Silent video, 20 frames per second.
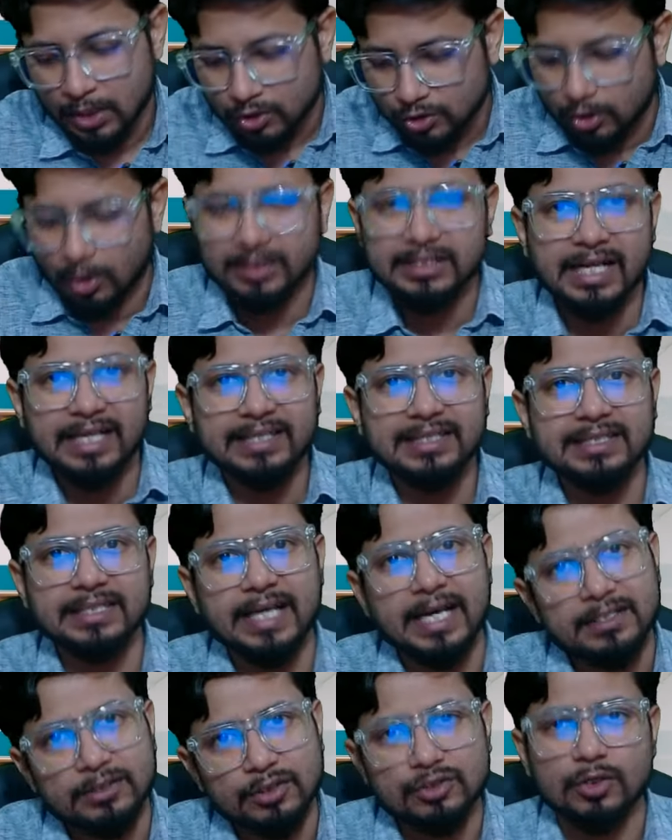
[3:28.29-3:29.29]
चौदह दिन
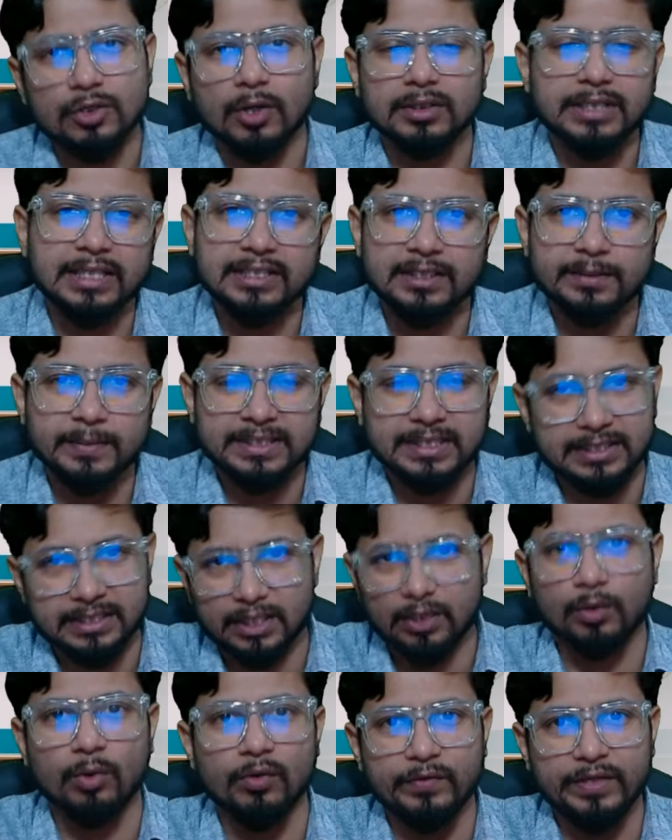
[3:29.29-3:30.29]
का है तो चौदह दिन में जैसे
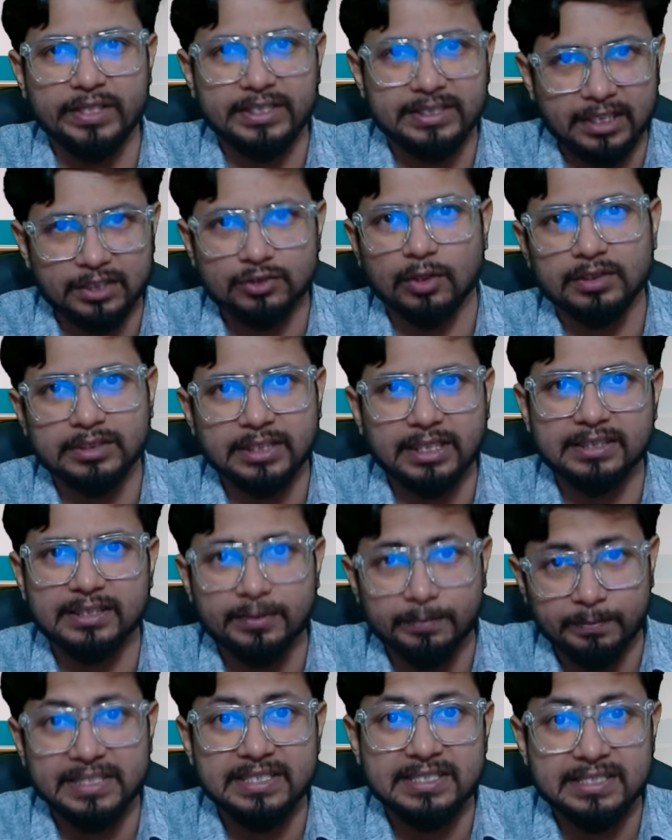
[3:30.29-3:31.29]
कि कोविड था चौदह
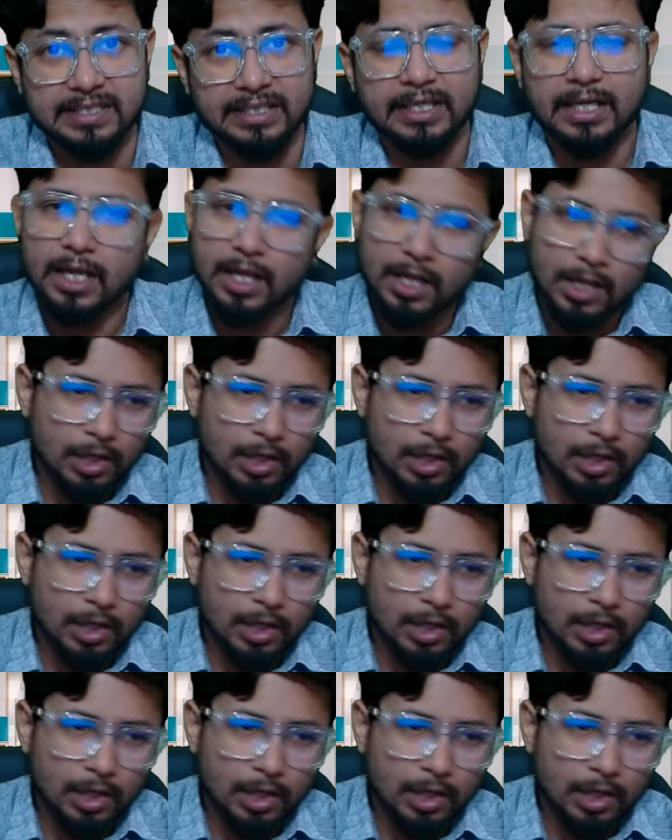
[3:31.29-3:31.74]
दिन बीस दिन